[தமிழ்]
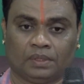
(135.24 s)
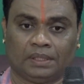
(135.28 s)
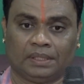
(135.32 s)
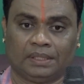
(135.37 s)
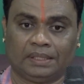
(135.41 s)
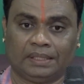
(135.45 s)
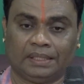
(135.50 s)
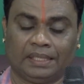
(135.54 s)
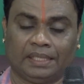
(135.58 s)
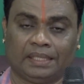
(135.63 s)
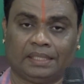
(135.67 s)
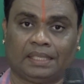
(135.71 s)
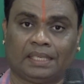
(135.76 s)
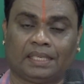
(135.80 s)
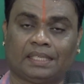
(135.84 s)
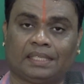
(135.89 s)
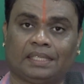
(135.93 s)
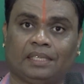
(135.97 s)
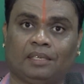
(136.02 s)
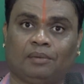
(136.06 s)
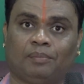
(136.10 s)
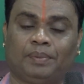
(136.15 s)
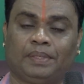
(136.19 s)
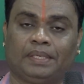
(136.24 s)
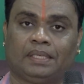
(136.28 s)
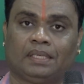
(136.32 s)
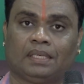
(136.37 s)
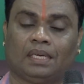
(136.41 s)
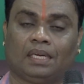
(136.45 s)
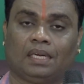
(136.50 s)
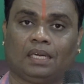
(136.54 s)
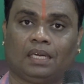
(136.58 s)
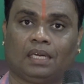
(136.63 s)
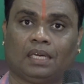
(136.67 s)
இது எதற்கு
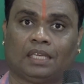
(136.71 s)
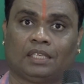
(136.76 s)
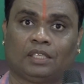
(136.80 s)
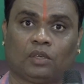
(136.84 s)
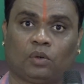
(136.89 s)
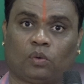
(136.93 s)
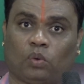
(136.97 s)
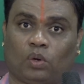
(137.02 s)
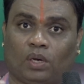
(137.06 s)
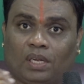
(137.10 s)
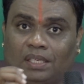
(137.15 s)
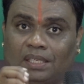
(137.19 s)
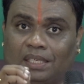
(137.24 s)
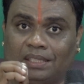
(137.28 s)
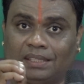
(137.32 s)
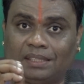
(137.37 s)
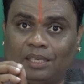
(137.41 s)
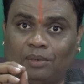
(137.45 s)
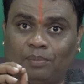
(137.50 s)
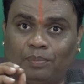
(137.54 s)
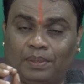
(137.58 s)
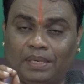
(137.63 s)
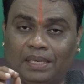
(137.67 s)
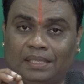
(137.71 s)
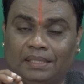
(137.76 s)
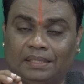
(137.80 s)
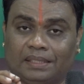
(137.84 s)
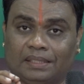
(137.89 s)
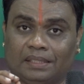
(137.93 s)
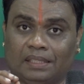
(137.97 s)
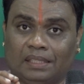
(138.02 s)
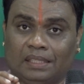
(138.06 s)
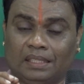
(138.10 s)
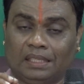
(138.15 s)
அப்படின்னா அந்த குழந்தை
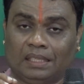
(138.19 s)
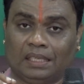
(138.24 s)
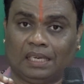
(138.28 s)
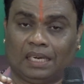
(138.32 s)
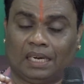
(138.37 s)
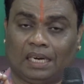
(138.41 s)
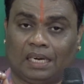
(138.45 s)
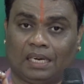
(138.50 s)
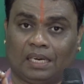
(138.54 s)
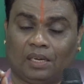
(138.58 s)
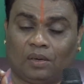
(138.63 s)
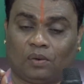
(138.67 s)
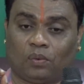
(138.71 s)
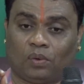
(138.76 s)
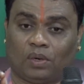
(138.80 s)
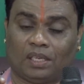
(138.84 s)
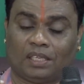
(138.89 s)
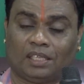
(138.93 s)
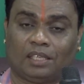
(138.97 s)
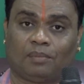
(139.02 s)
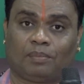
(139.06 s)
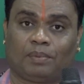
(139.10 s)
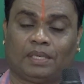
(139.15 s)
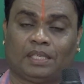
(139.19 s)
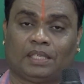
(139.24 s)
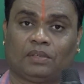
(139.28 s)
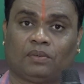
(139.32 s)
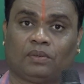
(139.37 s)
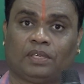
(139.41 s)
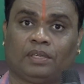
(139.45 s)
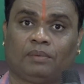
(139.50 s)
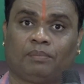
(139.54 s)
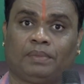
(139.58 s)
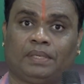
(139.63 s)
சாப்பிடாது ஆனால் குழந்த பிறந்த
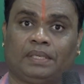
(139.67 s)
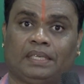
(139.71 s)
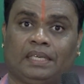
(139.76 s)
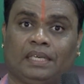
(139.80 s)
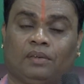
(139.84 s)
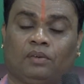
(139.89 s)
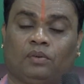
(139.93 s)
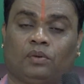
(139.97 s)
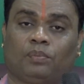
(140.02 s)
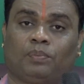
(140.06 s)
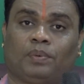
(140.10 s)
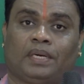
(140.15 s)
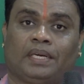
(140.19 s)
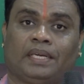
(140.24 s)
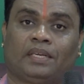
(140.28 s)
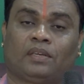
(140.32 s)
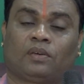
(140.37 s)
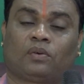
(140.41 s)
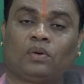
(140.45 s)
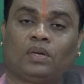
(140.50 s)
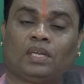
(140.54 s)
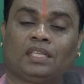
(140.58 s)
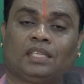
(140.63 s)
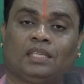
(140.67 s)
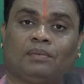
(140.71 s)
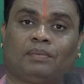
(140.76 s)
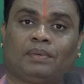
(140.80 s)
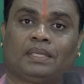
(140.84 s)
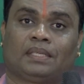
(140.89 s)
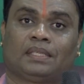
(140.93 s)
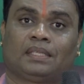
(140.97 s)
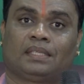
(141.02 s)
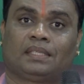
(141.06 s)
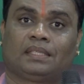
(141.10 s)
உடனே மிட்டாய் கொடுப்பாங்க எனக்கு குழந்த
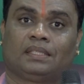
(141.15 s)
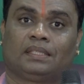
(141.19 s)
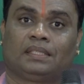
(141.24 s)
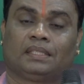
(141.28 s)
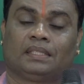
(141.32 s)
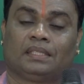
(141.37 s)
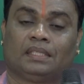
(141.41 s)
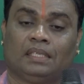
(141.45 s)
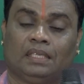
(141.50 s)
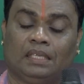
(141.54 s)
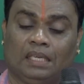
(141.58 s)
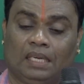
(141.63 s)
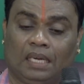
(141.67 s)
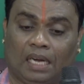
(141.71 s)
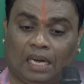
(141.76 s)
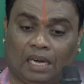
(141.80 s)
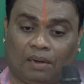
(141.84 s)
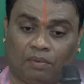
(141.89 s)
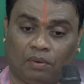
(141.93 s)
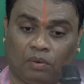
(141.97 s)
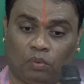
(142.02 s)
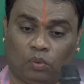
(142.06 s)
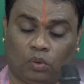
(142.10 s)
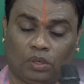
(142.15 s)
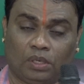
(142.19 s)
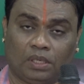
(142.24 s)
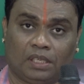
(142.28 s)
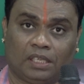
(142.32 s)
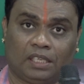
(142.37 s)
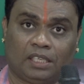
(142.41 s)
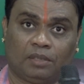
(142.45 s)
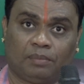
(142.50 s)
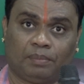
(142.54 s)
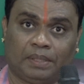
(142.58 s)
பிறந்திருக்குன்னு அவன்
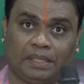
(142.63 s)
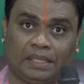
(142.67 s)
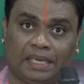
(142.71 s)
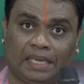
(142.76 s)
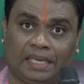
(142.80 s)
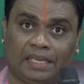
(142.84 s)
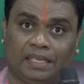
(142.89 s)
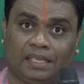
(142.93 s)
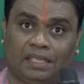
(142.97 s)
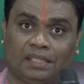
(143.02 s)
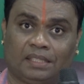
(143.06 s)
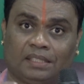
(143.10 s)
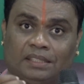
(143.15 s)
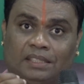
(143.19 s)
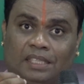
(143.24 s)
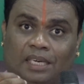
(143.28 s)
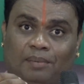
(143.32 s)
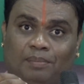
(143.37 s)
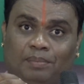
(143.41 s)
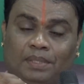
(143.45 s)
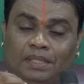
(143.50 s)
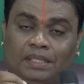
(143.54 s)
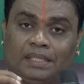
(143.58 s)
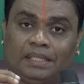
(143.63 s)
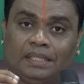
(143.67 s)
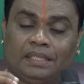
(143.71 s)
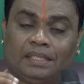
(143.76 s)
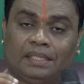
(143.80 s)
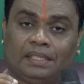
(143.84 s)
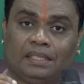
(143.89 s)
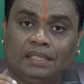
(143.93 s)
ஒன்று ரெண்டு மிட்டாயை எடுத்து சாப்பிட்டுட்டு